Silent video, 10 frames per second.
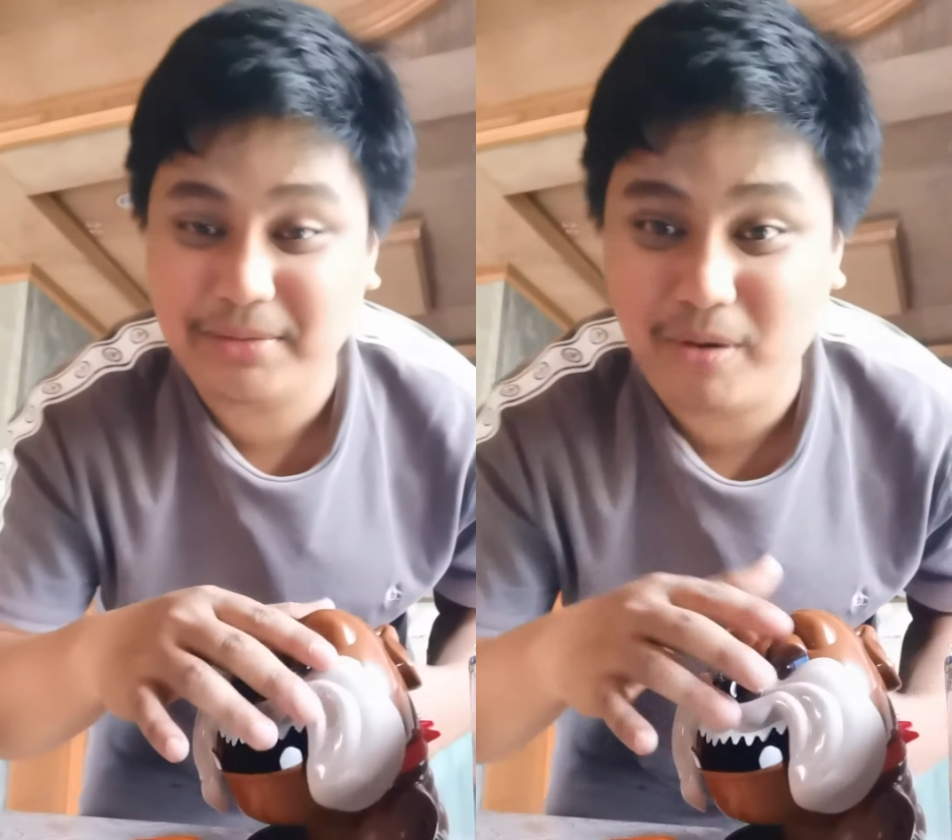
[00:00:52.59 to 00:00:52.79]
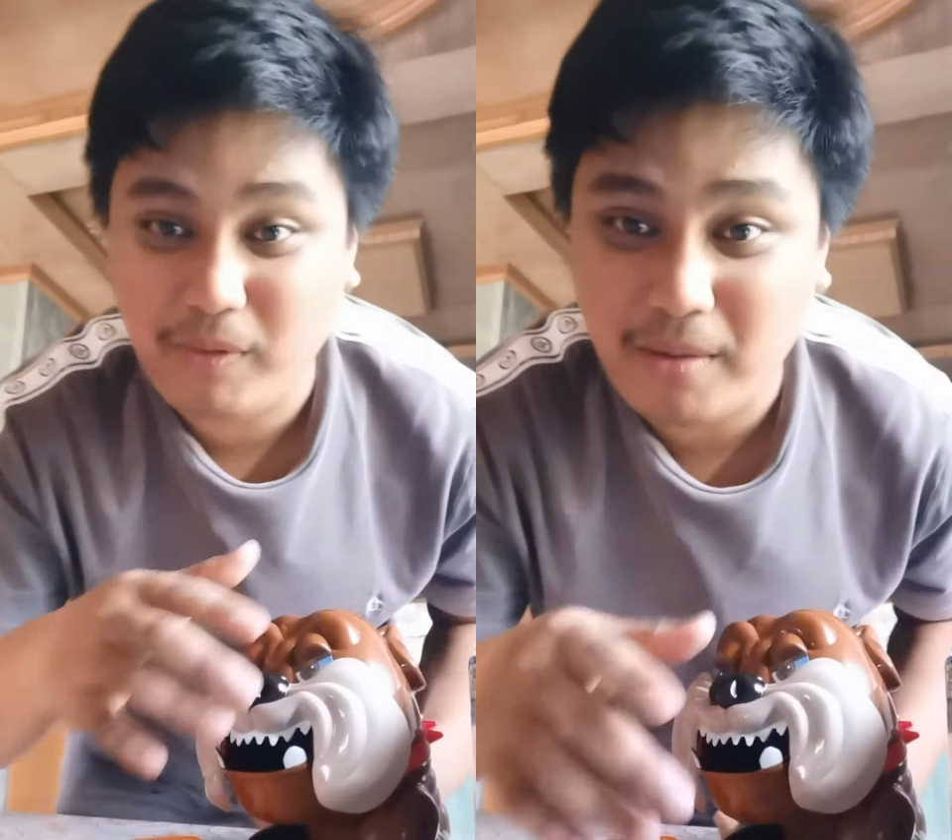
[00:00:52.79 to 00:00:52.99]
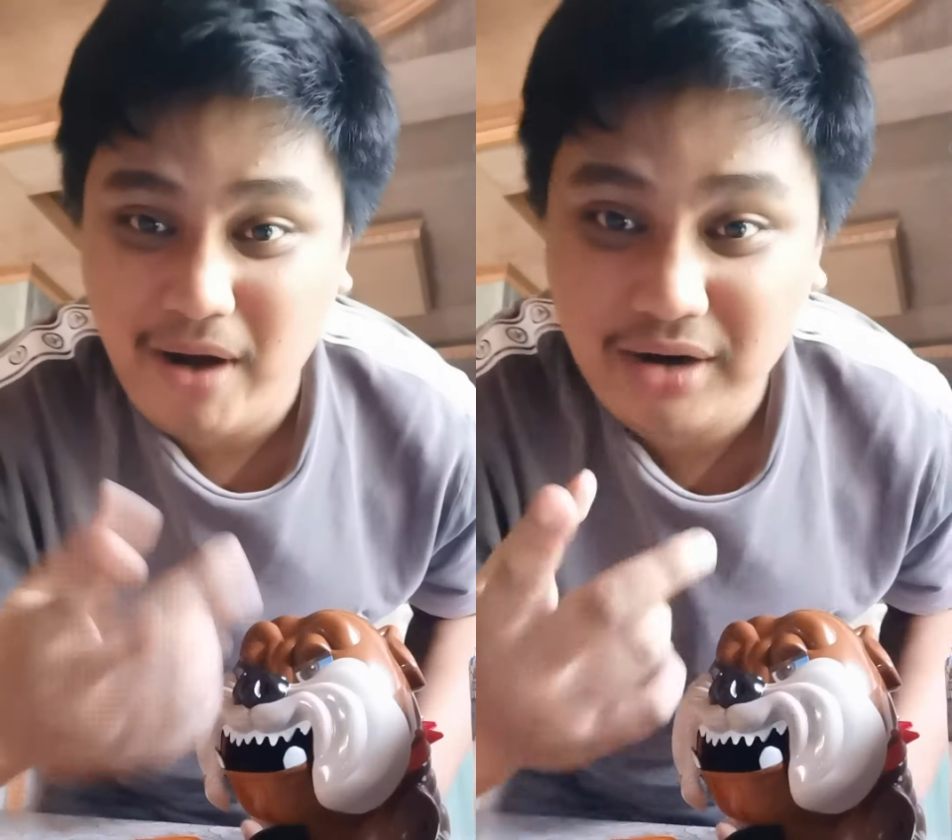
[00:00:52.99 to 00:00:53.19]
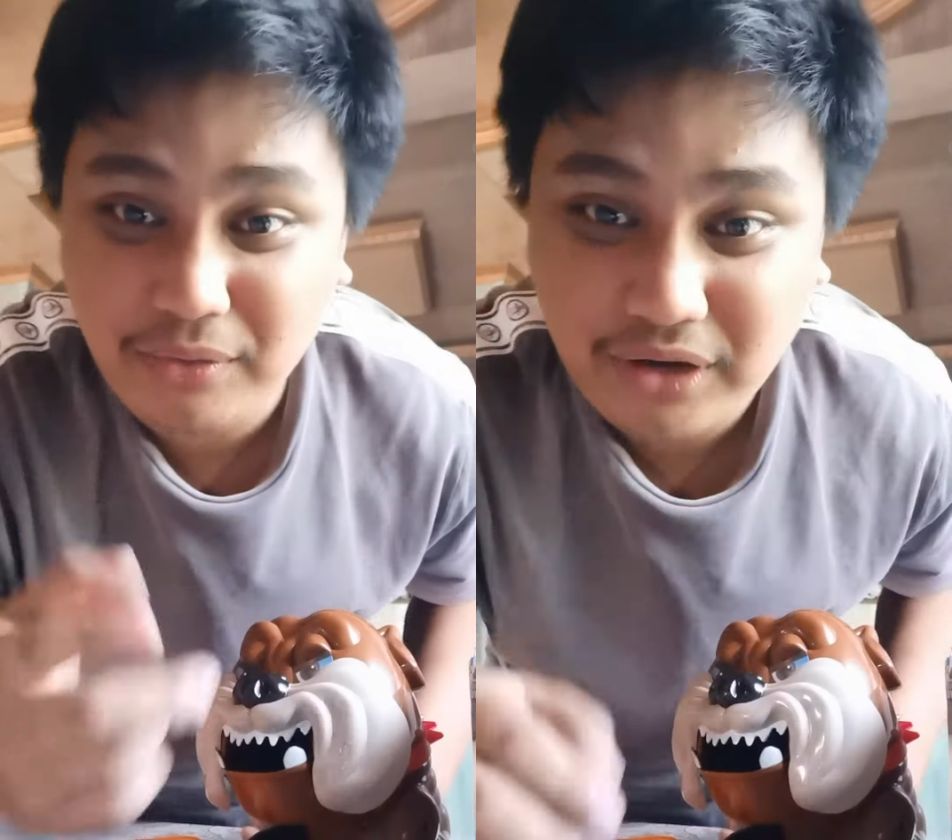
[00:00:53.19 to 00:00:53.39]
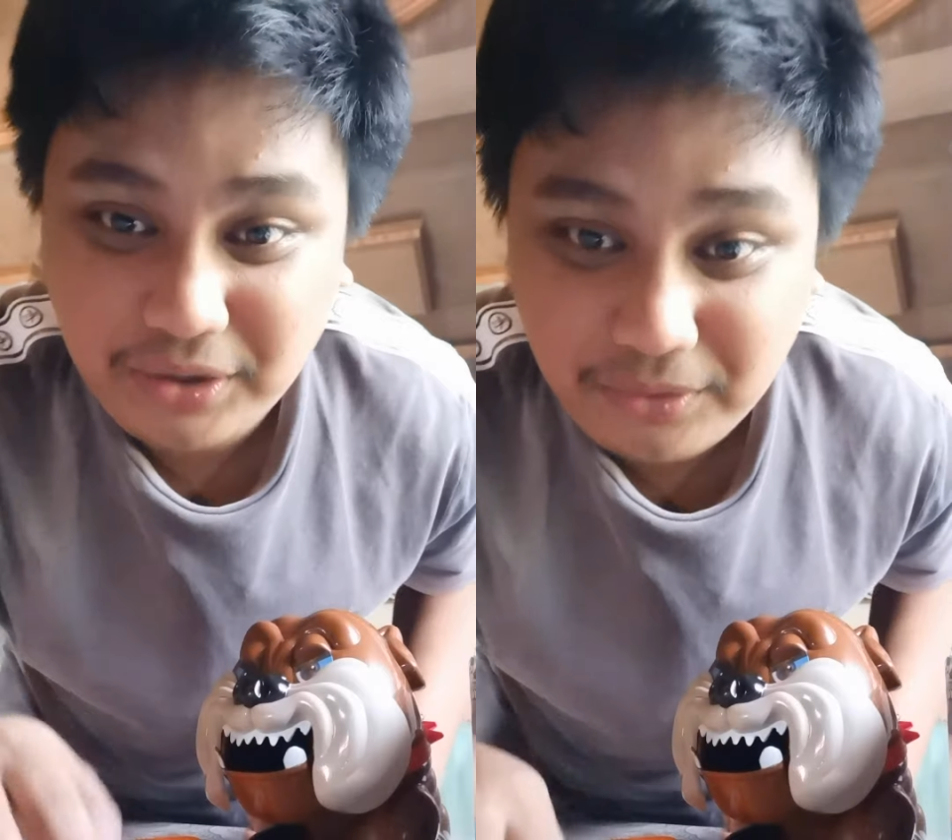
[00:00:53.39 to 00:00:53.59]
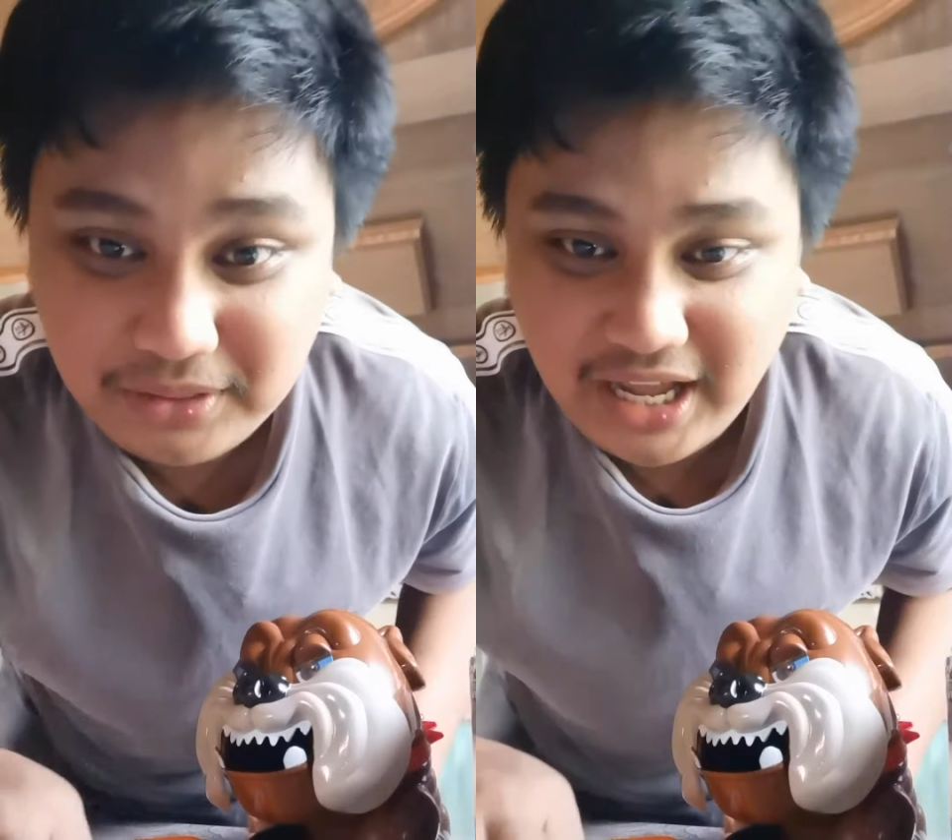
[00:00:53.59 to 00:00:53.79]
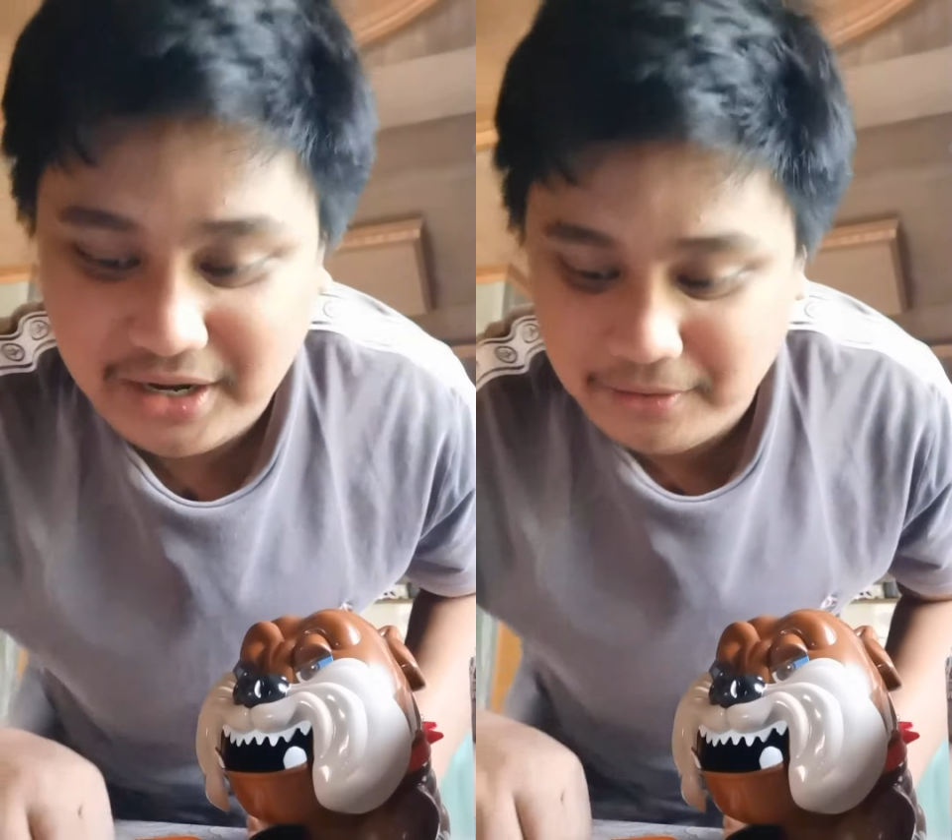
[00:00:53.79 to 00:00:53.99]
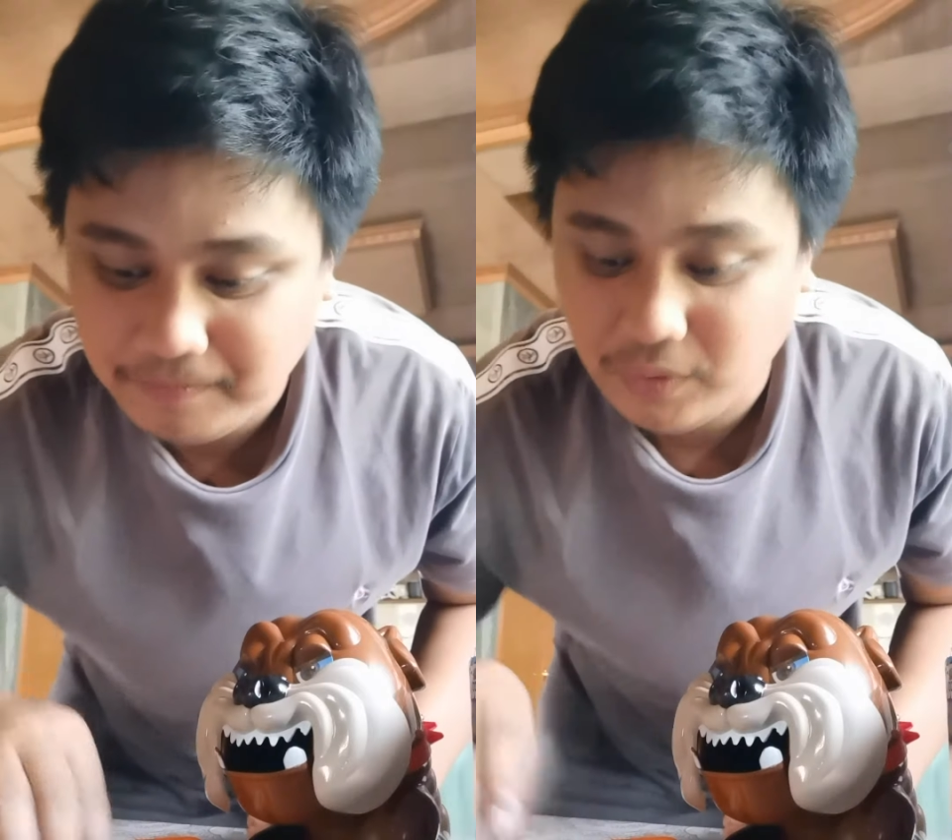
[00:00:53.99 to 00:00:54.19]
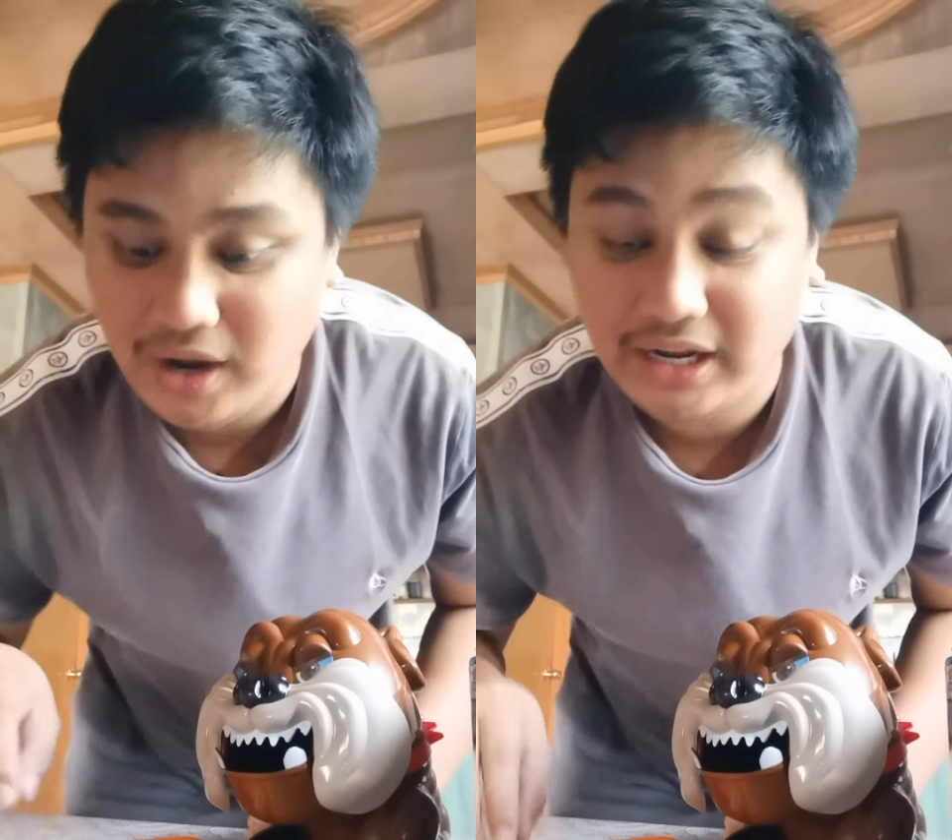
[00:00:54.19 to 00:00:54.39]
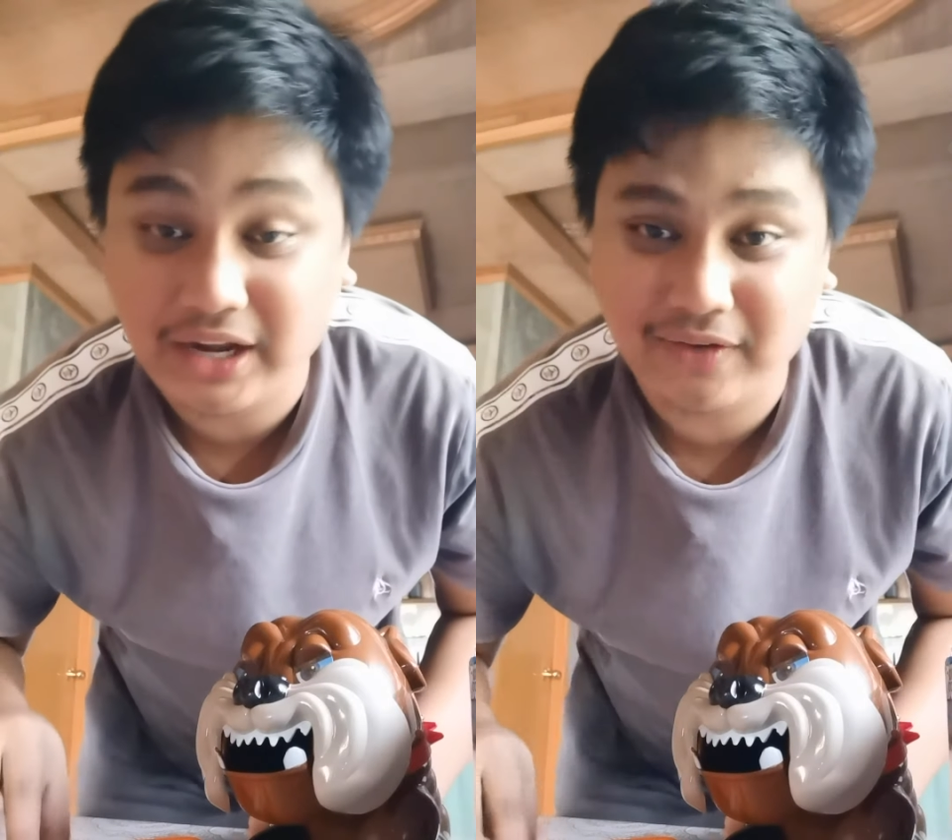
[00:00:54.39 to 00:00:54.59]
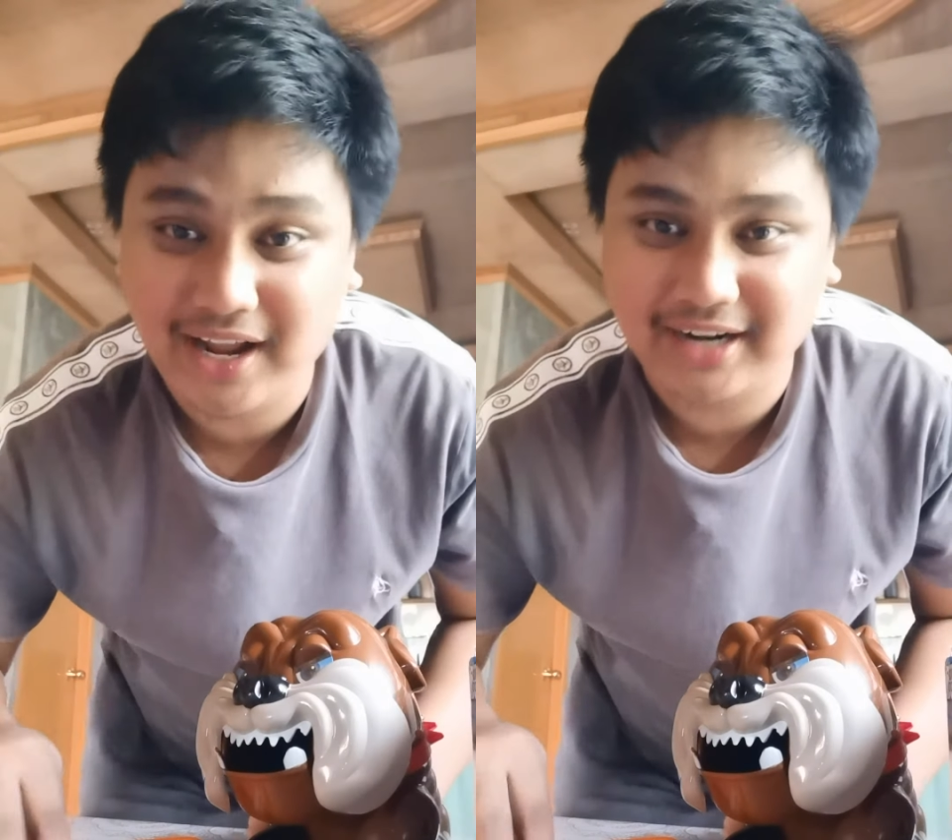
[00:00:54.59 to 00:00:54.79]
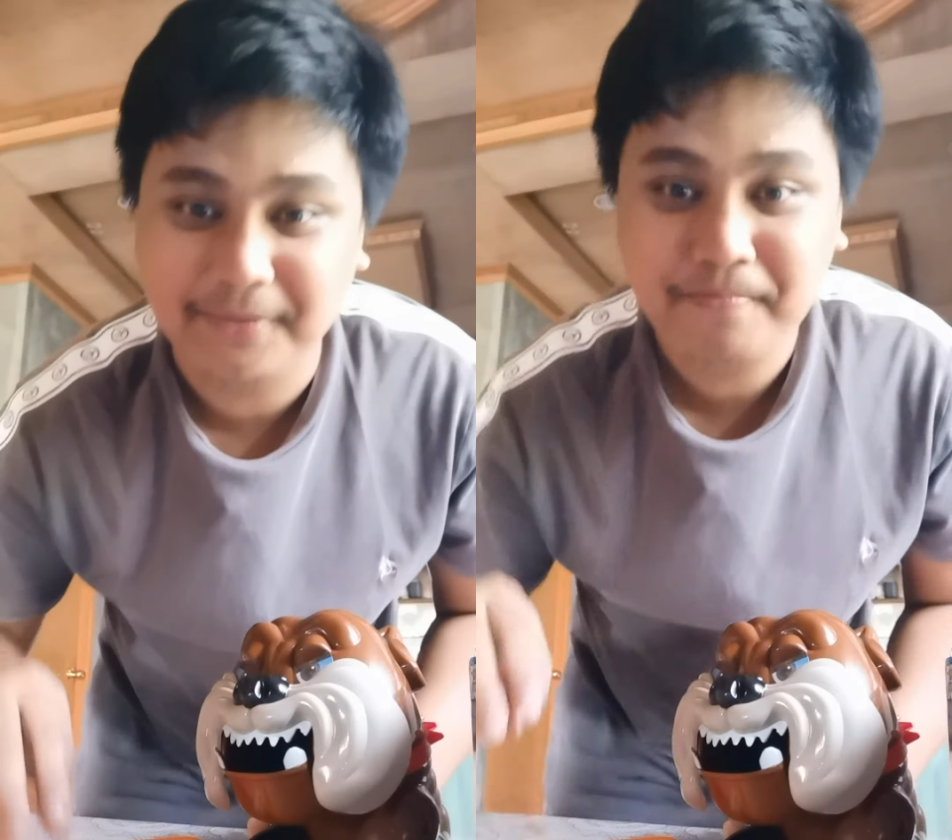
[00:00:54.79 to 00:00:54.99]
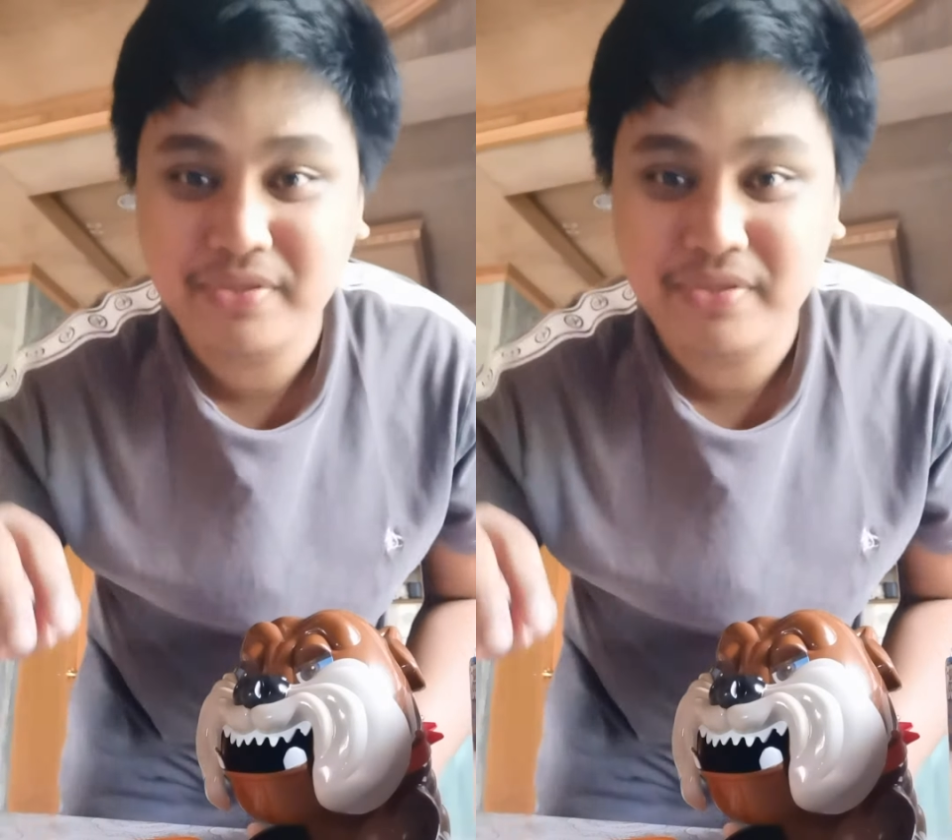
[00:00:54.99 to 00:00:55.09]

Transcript: May mga bagong recruit tayo. Tawagin ko lang.